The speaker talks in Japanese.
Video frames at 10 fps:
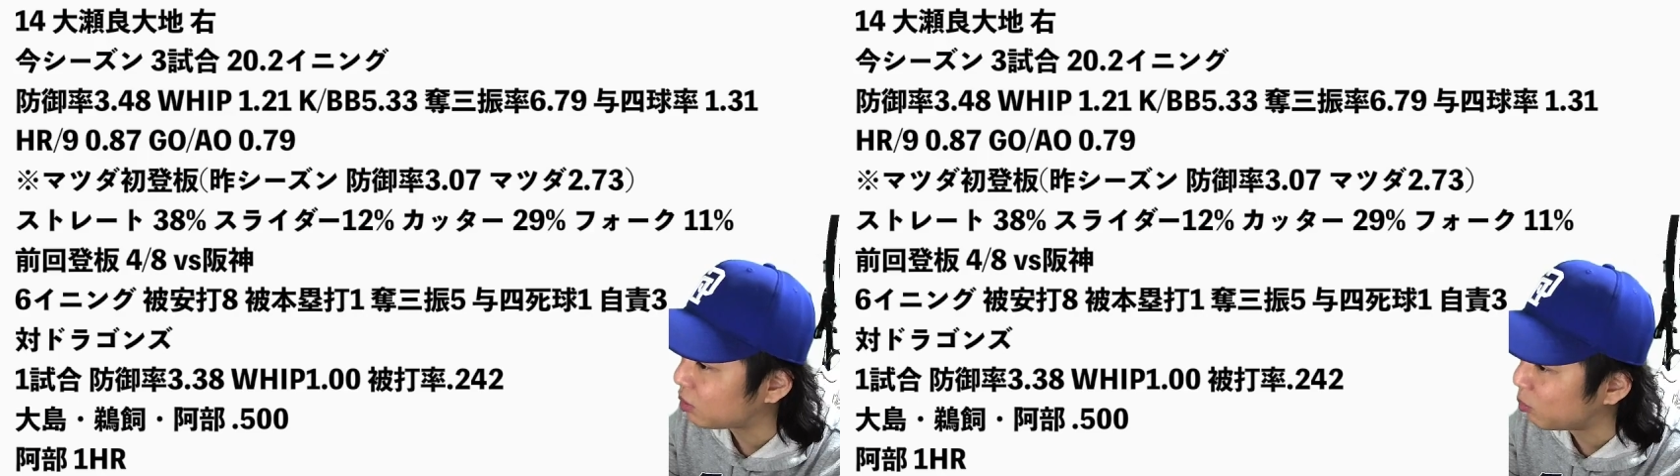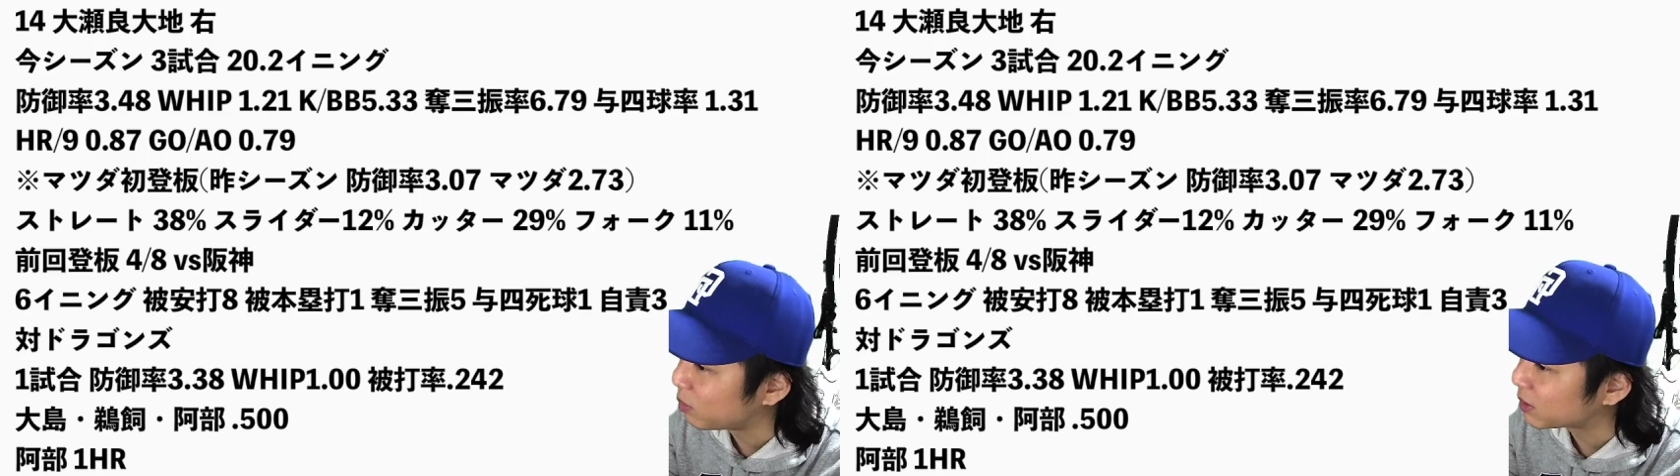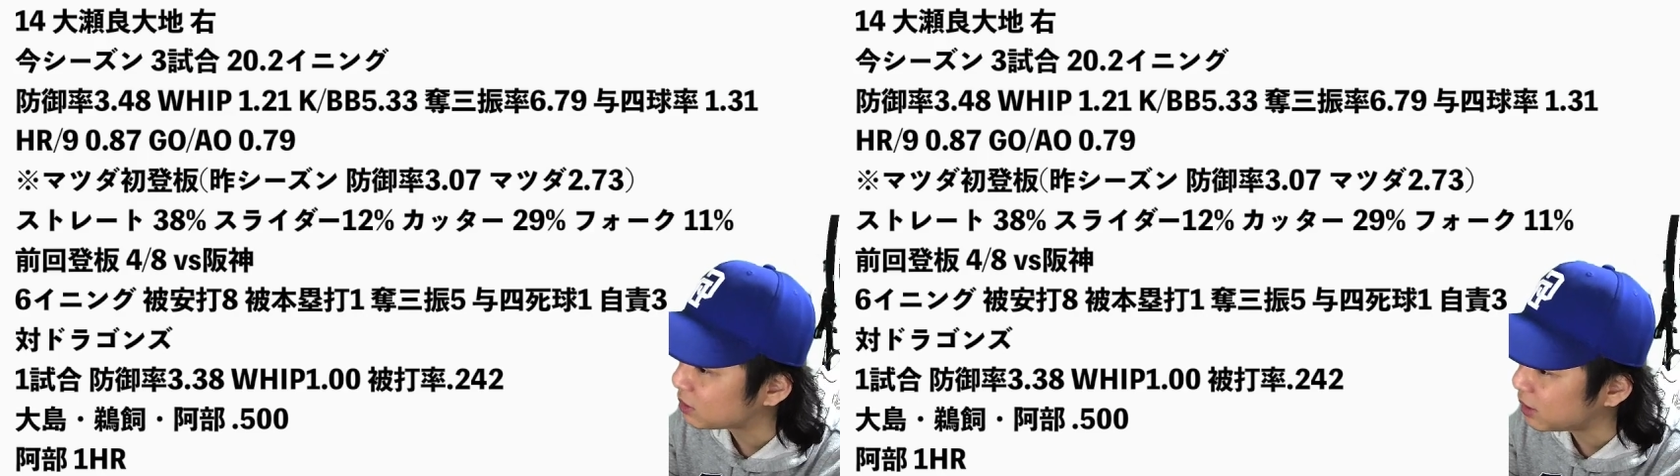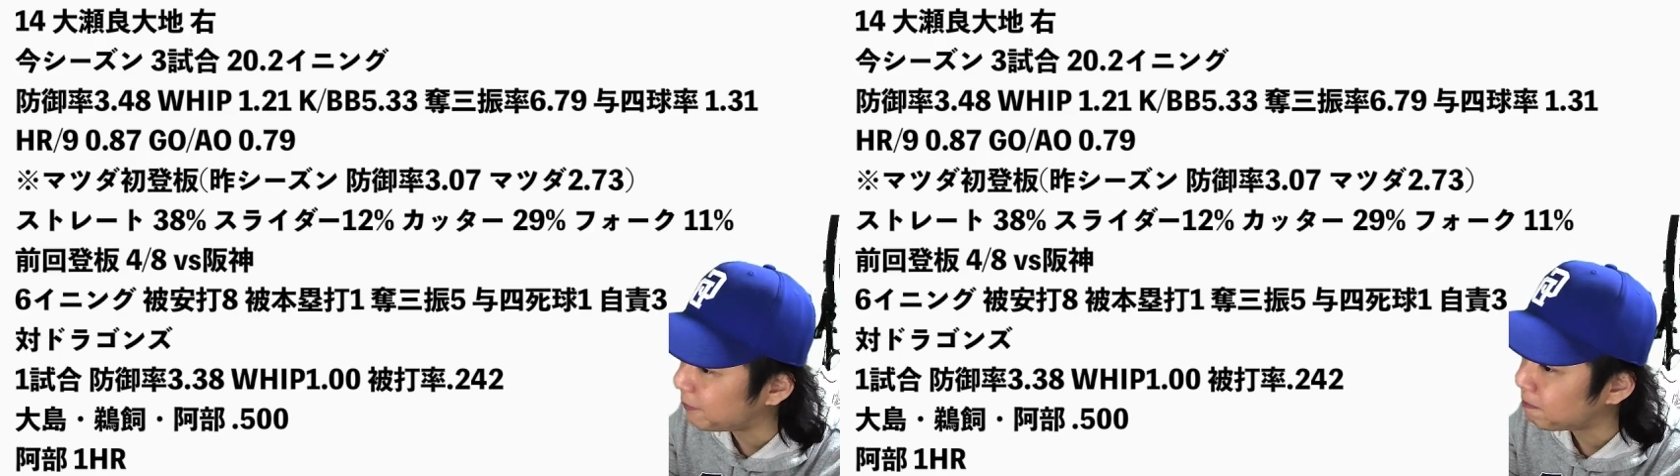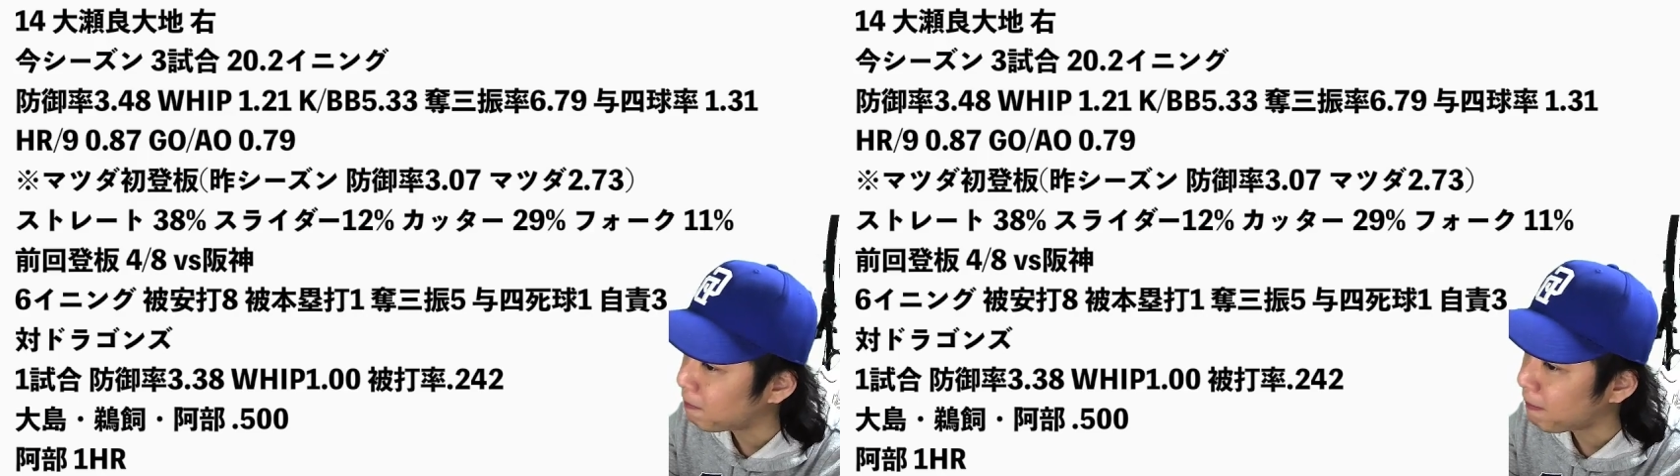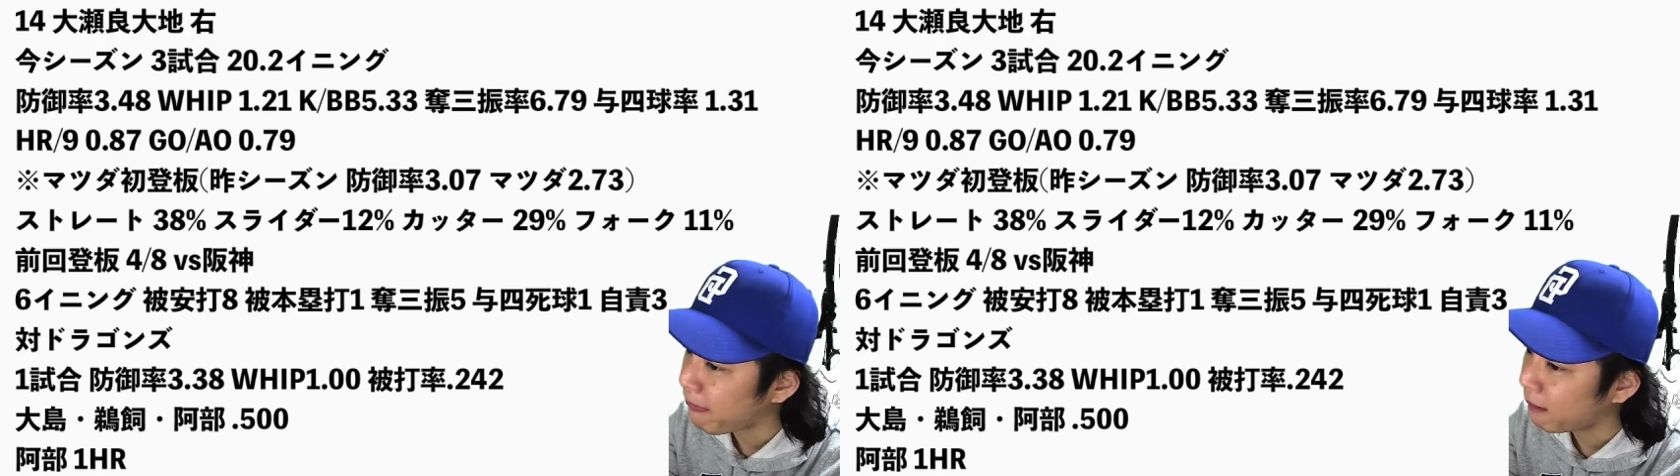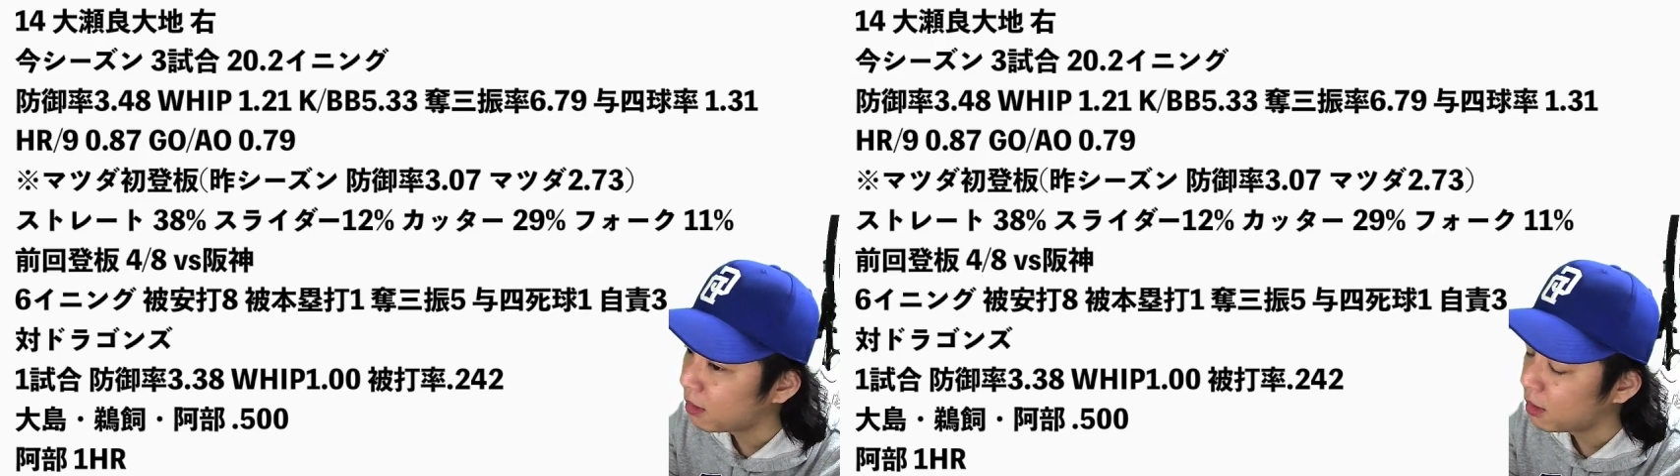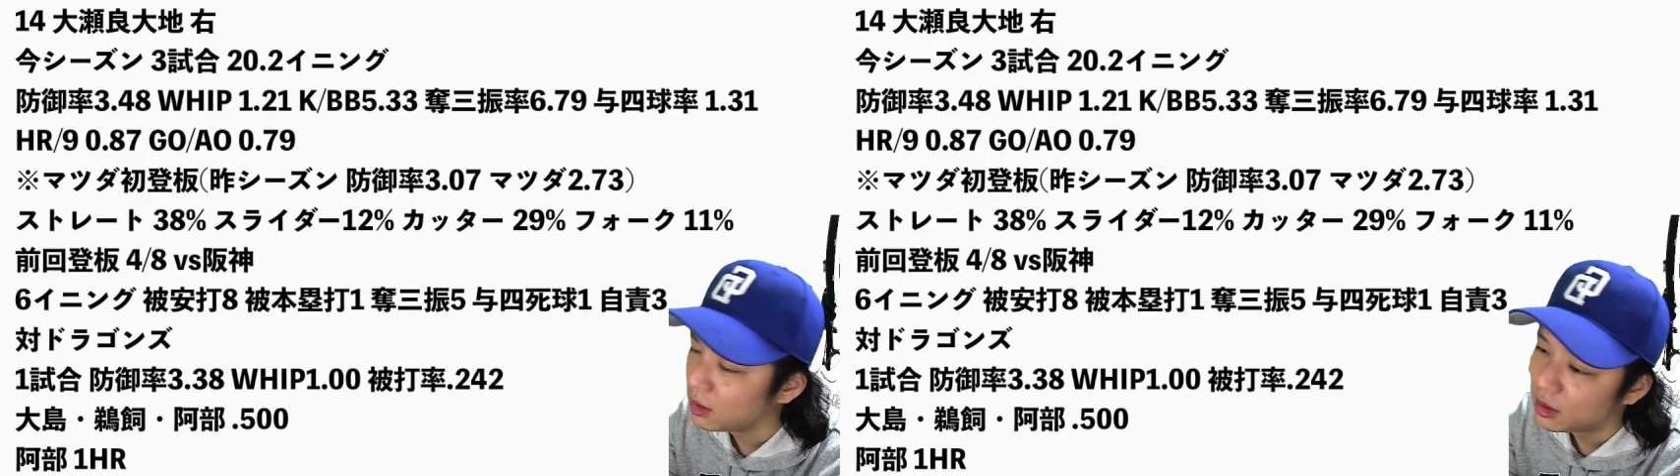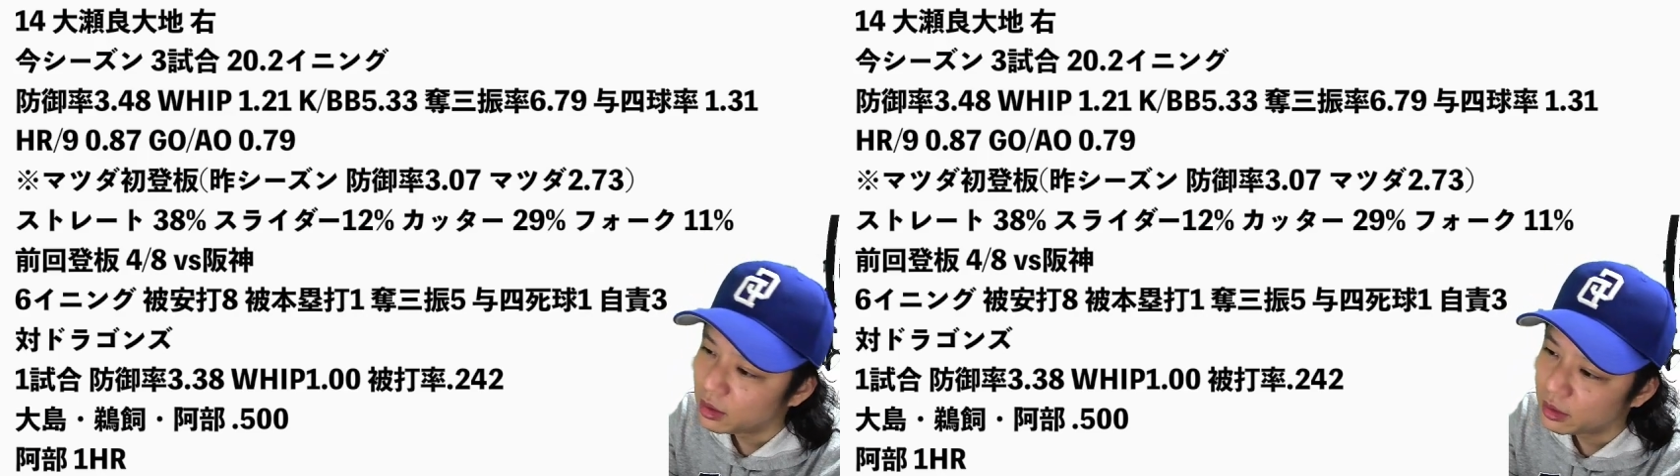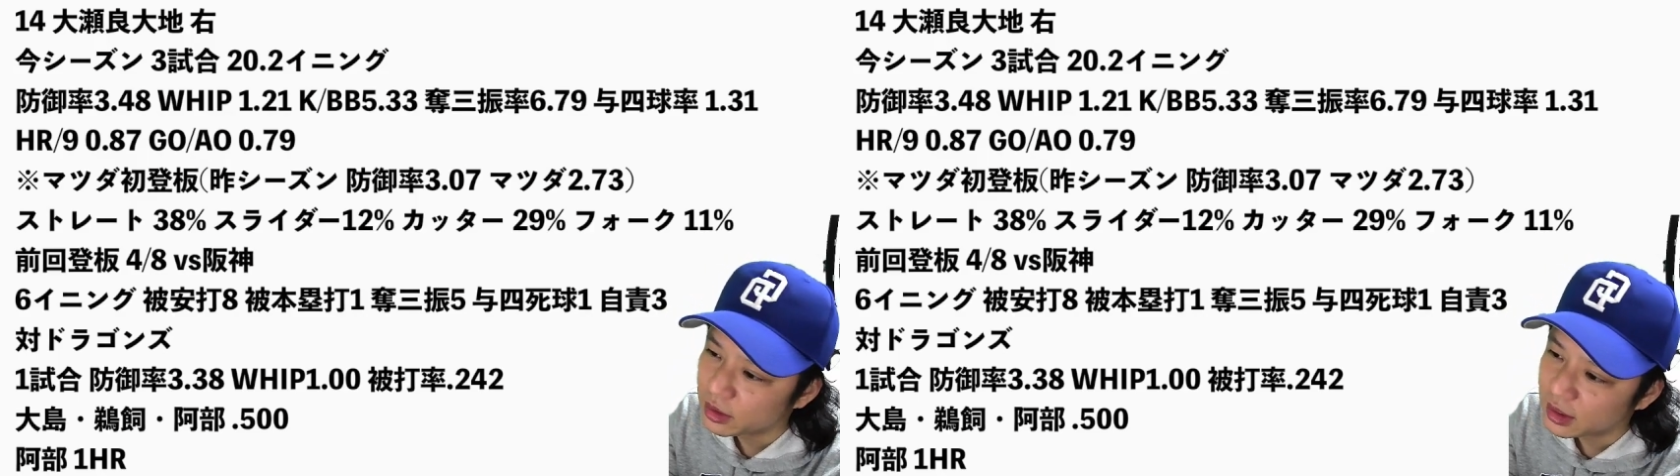思いますねで